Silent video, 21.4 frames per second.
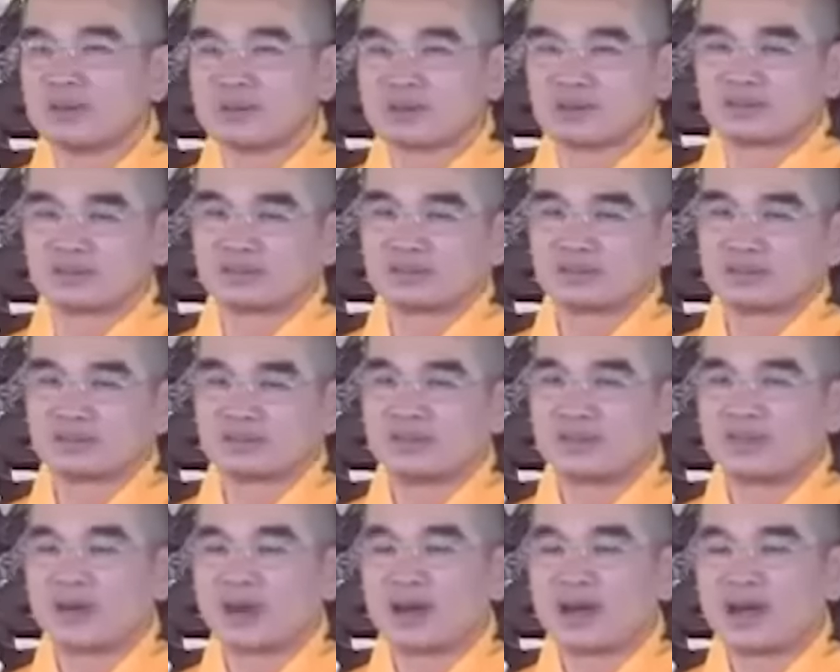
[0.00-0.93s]
được,
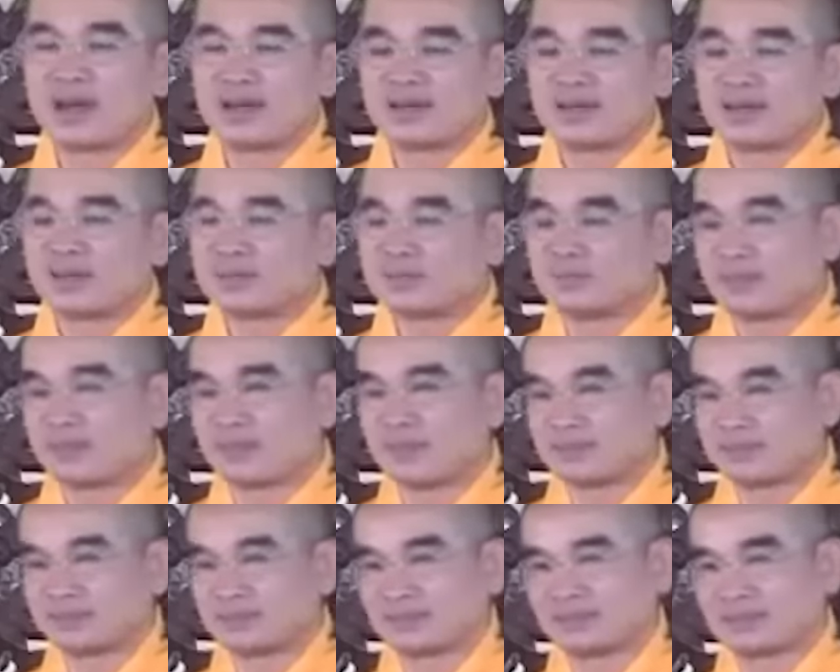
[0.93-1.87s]
hòa nhập
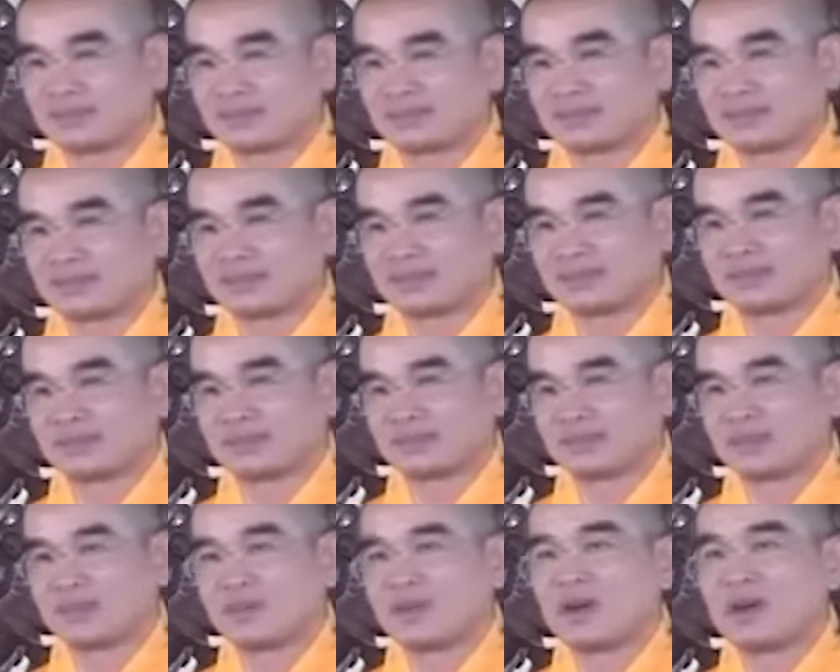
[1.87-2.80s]
được,
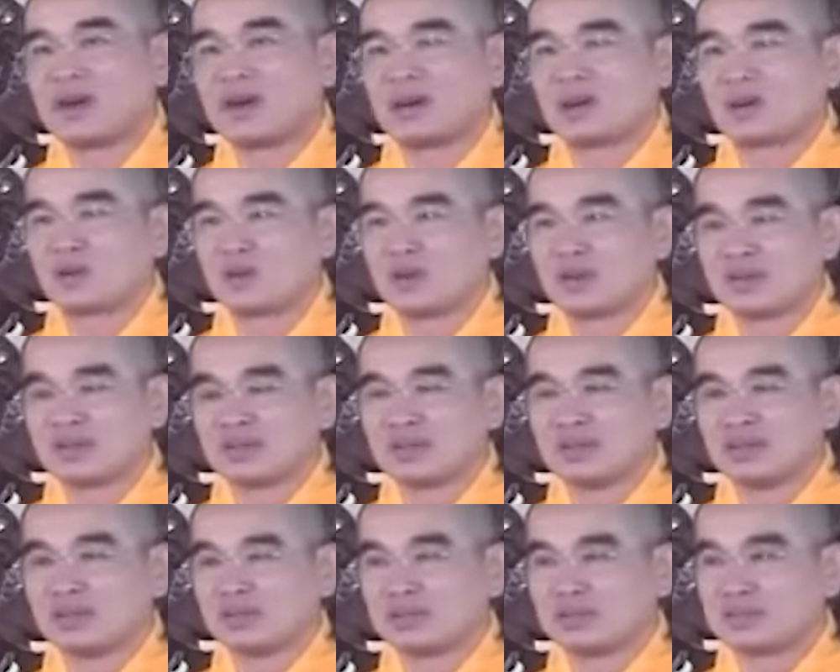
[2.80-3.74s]
hòa
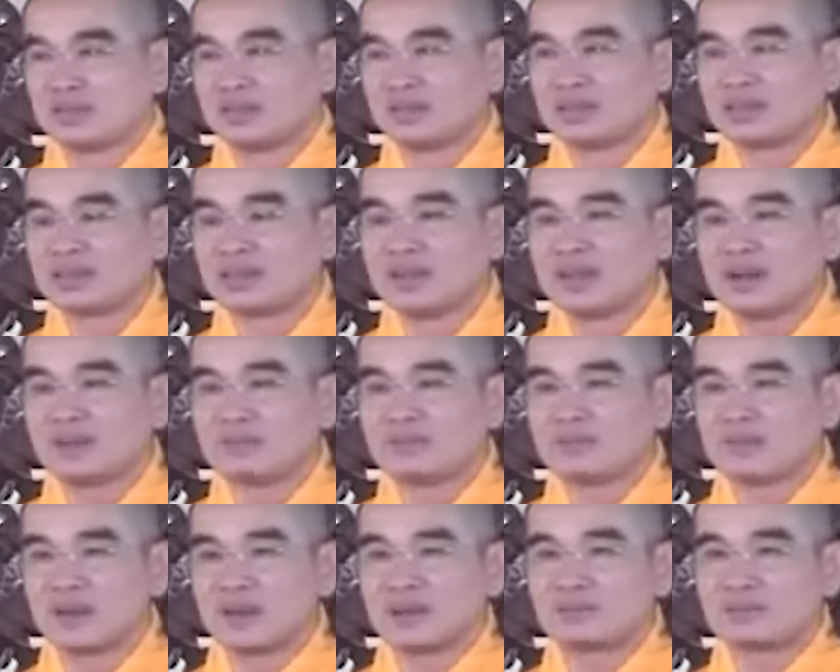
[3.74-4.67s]
quyện được với cái
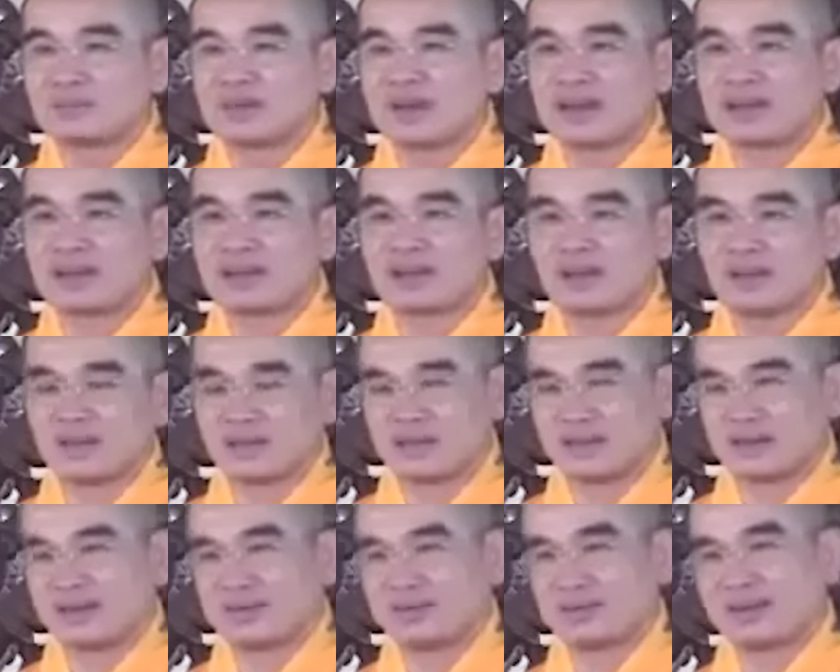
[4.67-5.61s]
dòng pháp đang
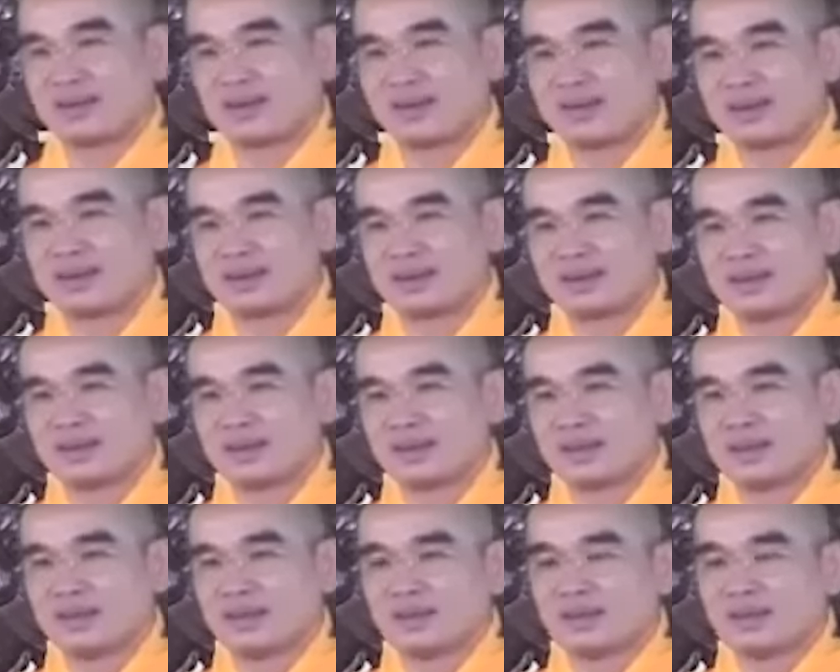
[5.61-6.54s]
hiện hữu đó.
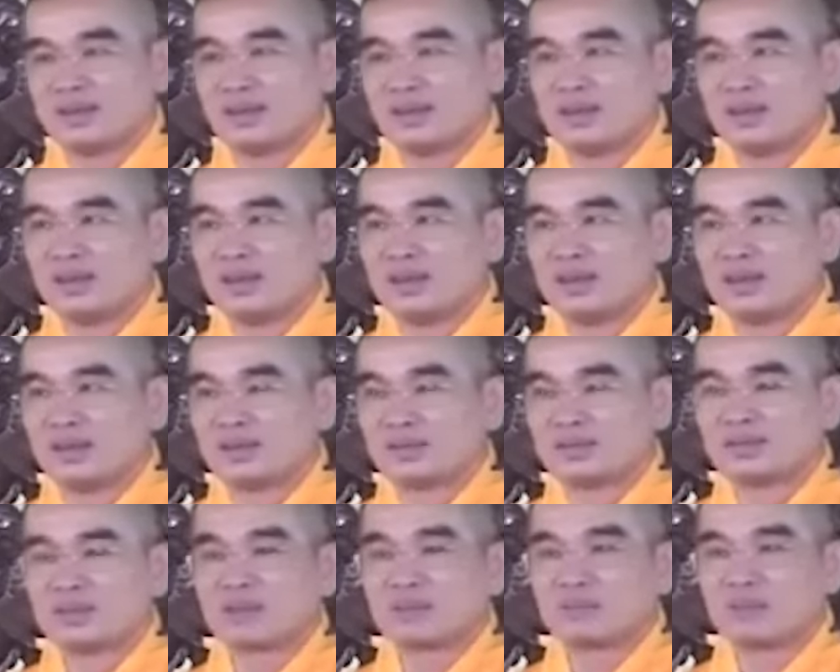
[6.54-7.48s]

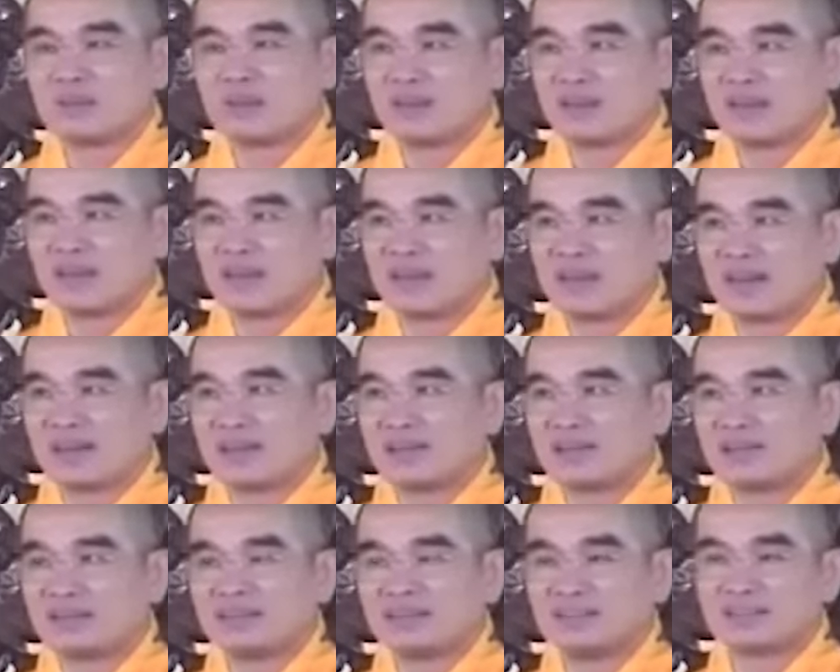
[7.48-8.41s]
Chúng ta bình lặng
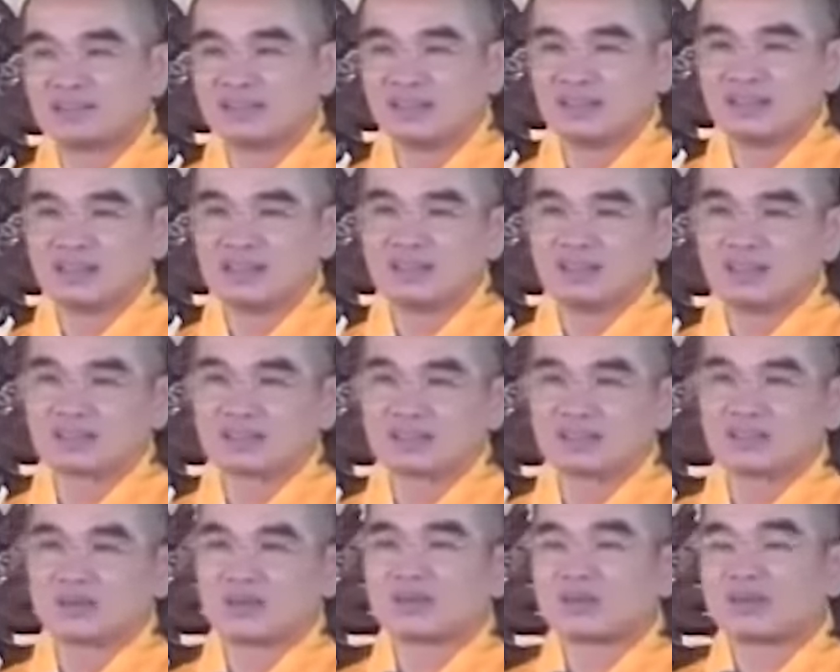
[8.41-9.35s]
yên tĩnh được
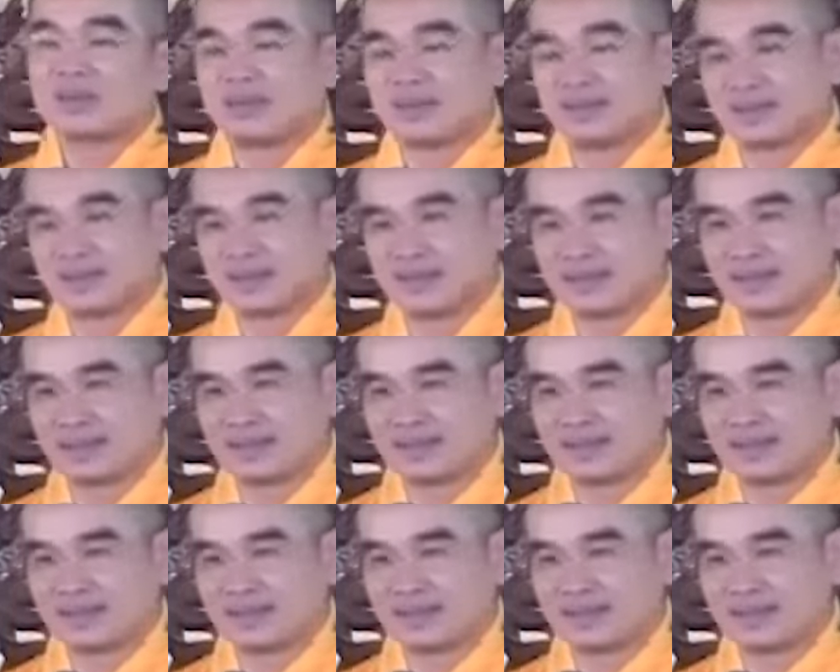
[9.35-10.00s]
trong lúc này.